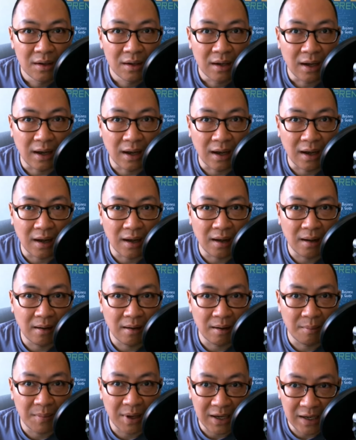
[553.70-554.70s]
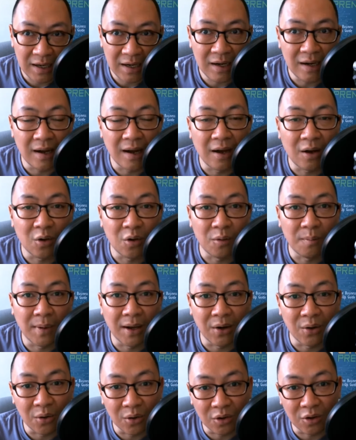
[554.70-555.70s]
Uh, mahilig lang ako
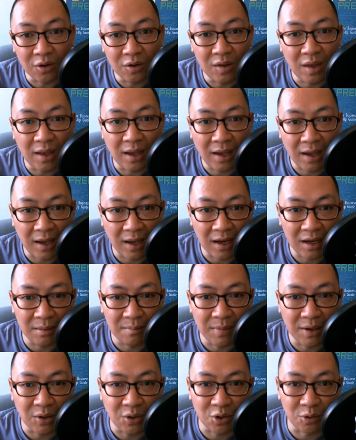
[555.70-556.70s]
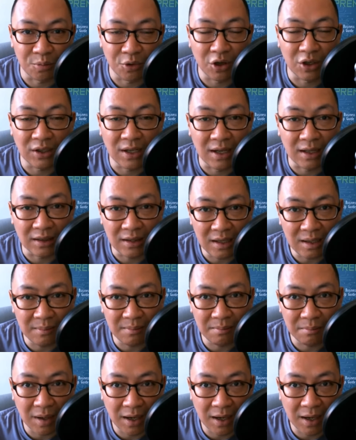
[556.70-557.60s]
manood and mag-support ng team.